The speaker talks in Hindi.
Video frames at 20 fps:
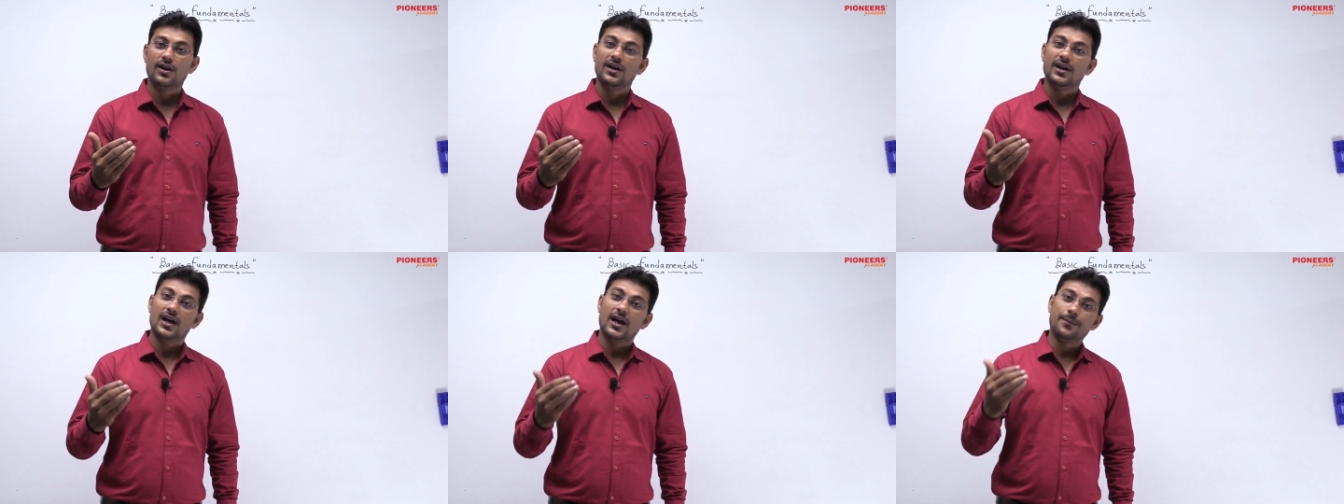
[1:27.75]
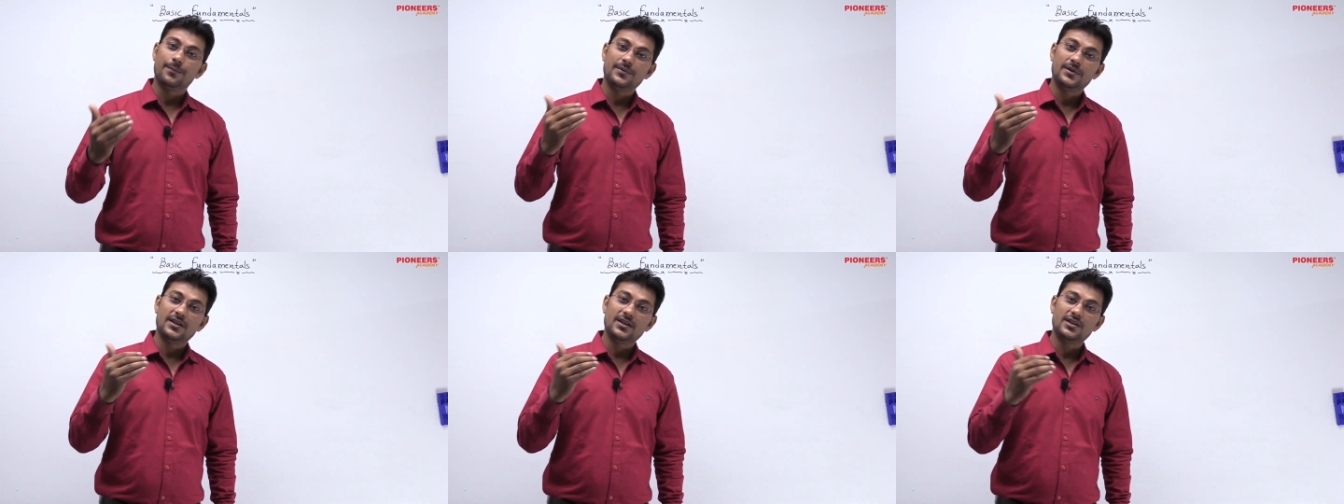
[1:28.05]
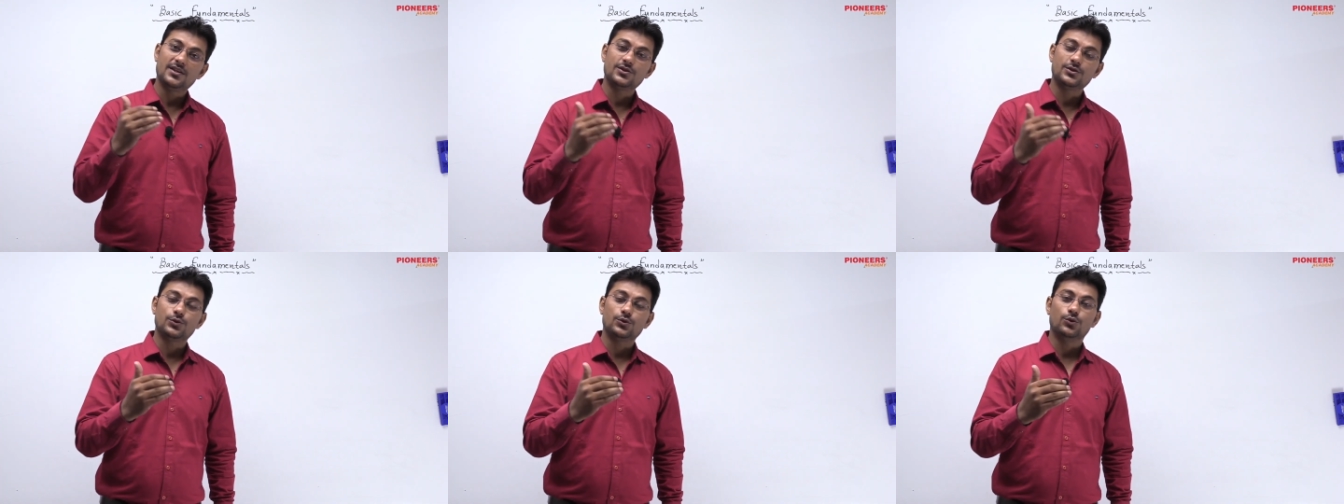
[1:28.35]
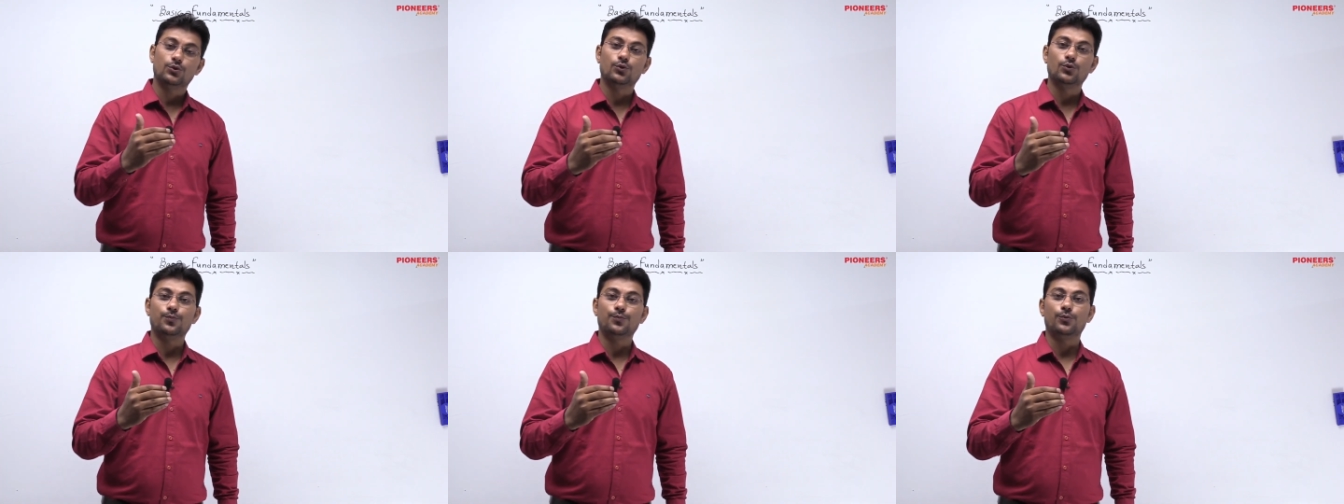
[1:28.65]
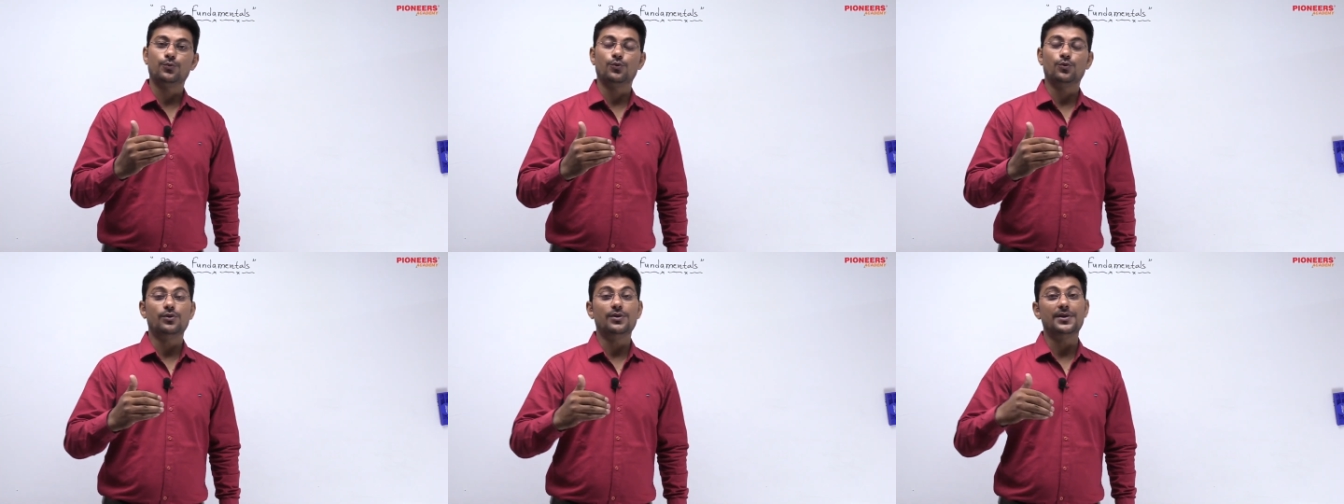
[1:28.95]
अपने इस ग्रुप
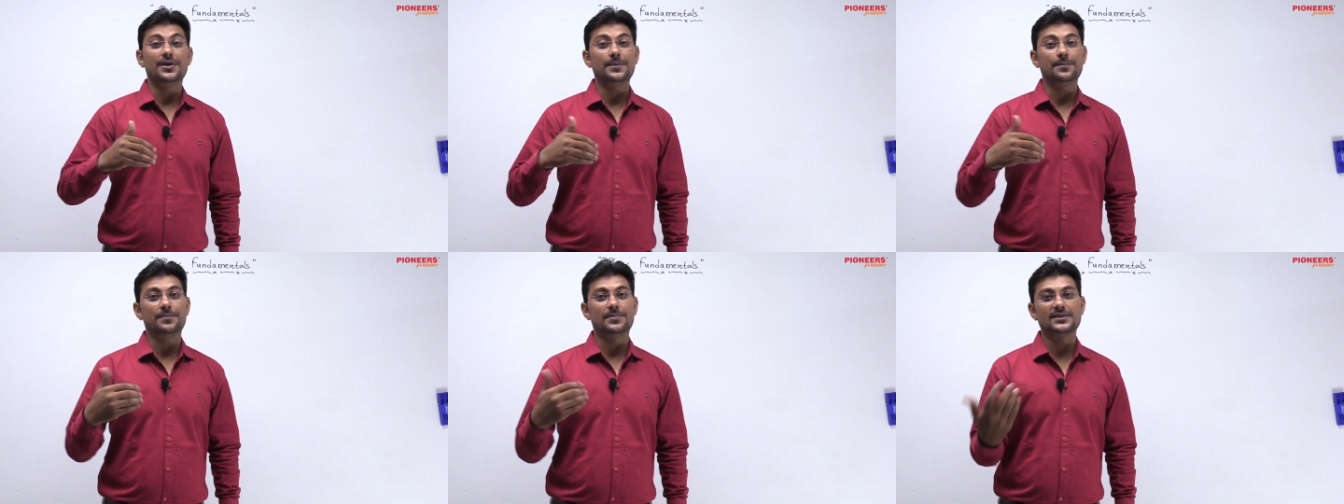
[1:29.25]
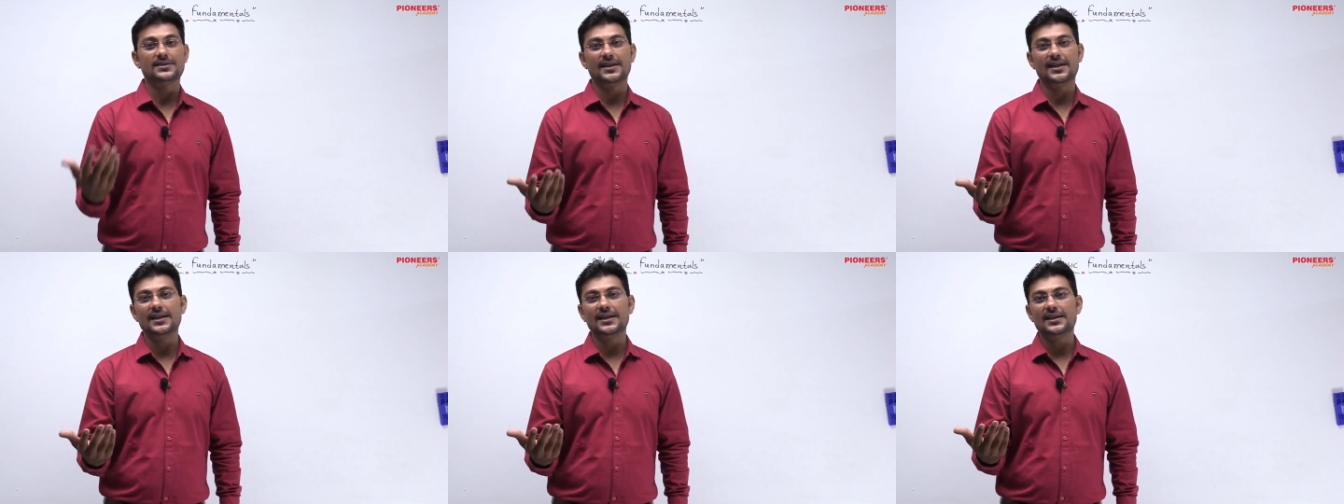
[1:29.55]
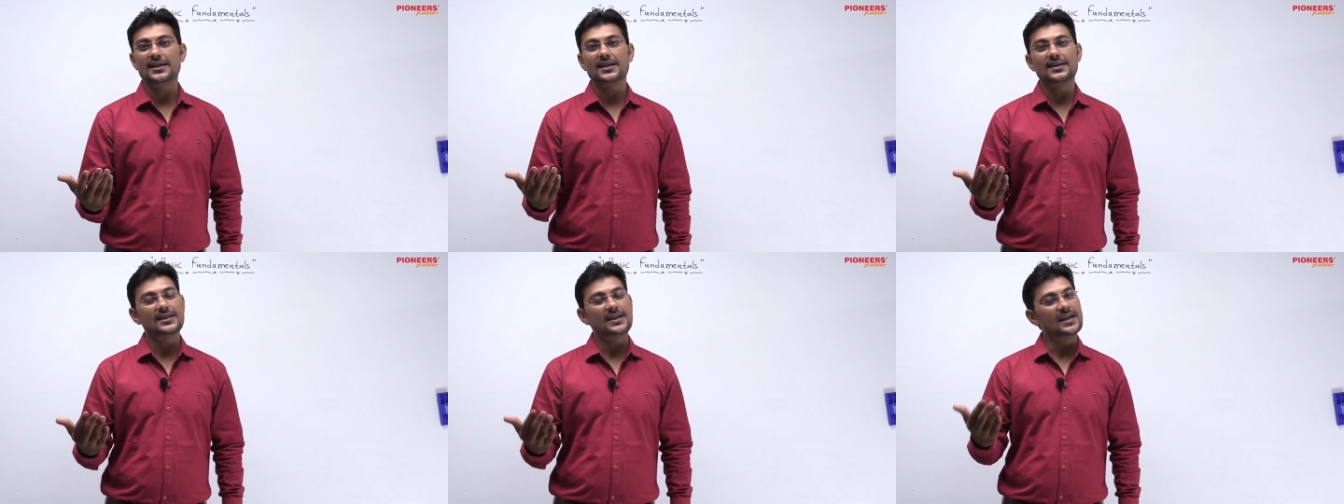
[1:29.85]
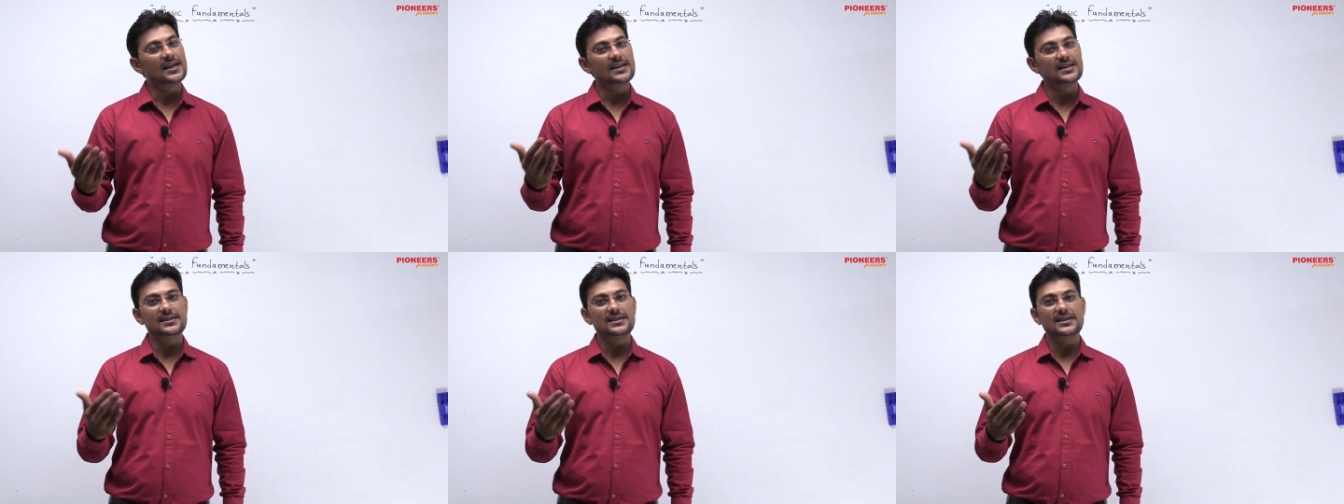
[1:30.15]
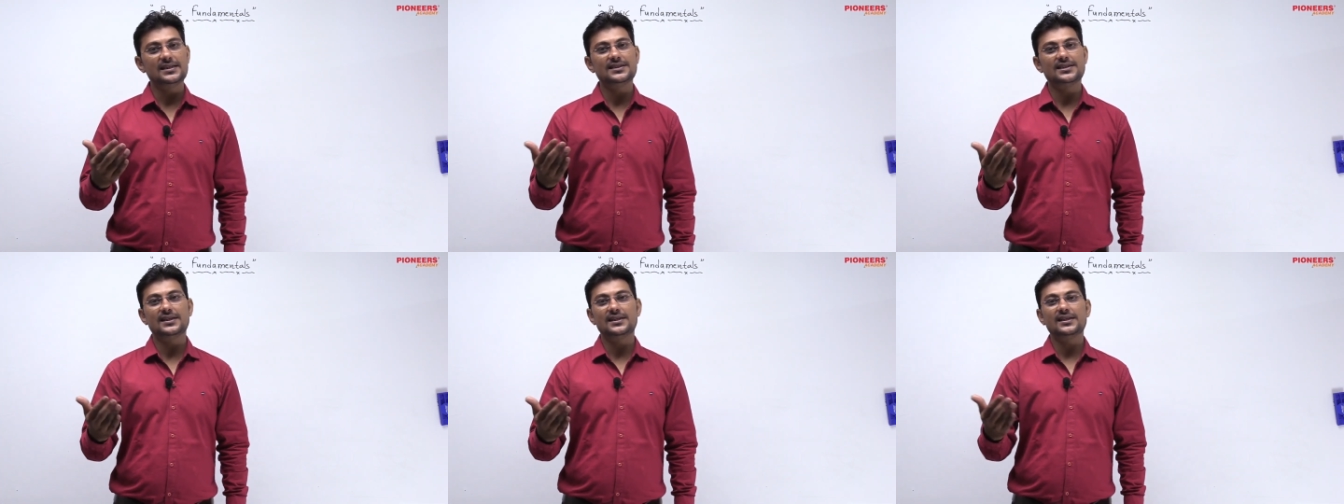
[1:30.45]
को रिप्रेजेंट करता है इसलिए
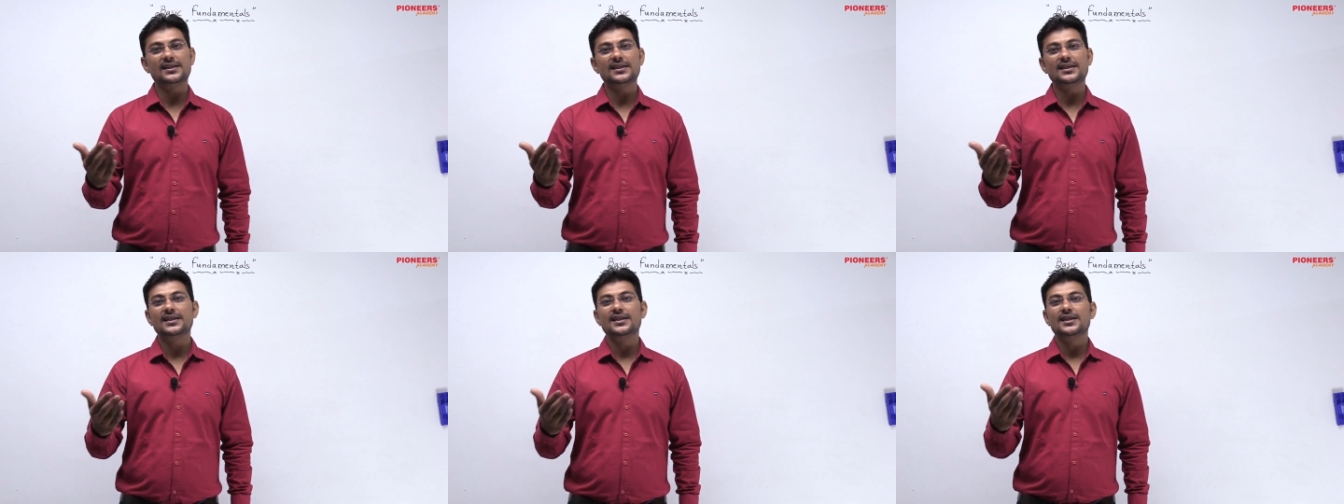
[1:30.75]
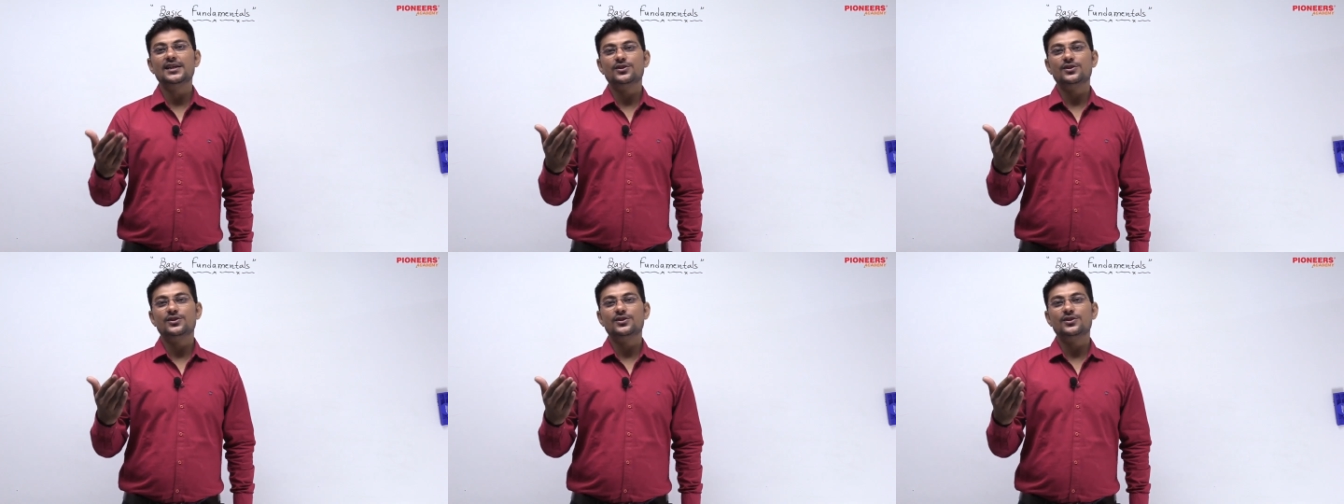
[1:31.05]
जनरली